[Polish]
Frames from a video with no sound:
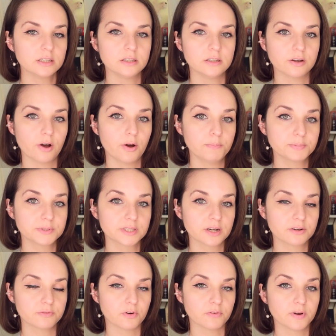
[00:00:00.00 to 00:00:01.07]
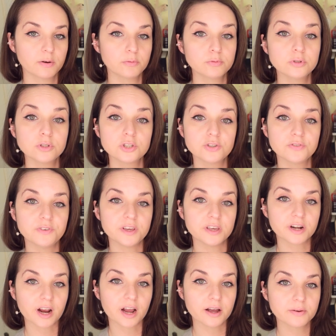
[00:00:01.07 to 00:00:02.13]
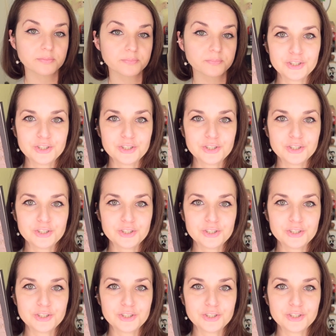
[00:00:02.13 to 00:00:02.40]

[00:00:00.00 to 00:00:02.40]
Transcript: i obserwował świra.